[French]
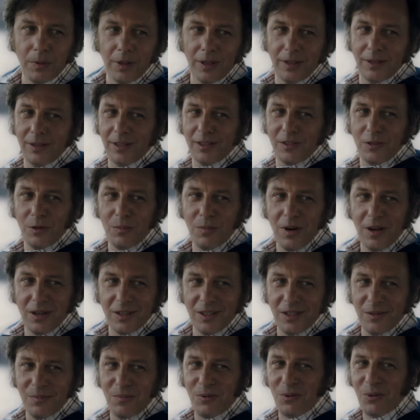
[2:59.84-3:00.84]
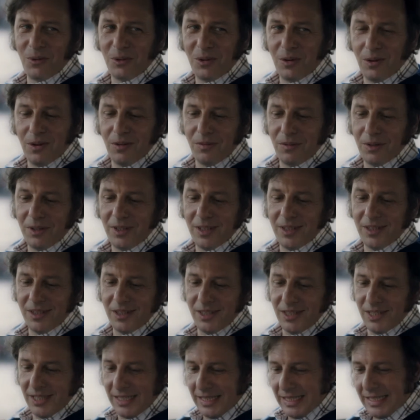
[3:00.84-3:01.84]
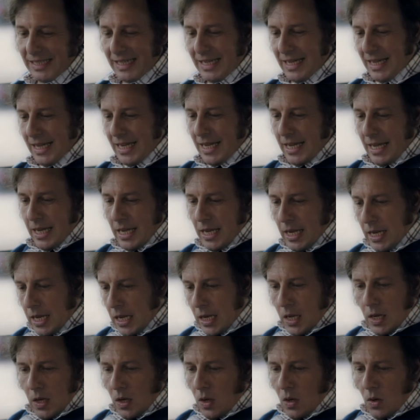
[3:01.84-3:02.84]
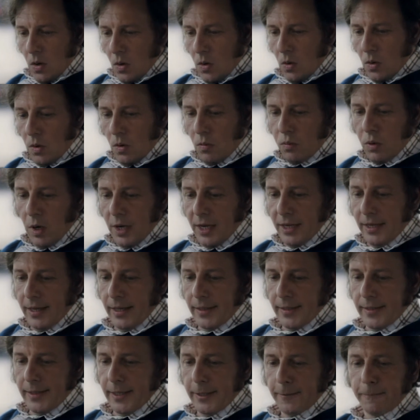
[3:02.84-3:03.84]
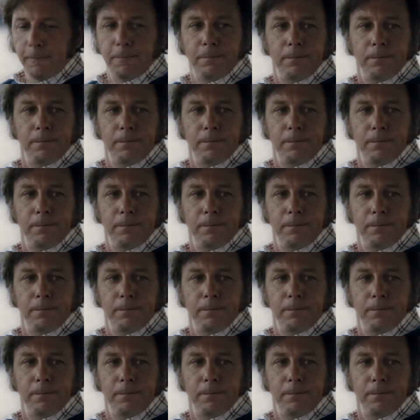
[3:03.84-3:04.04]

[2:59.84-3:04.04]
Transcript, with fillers: prête à s'embarquer pour le grand voyage, on envoie les gaz.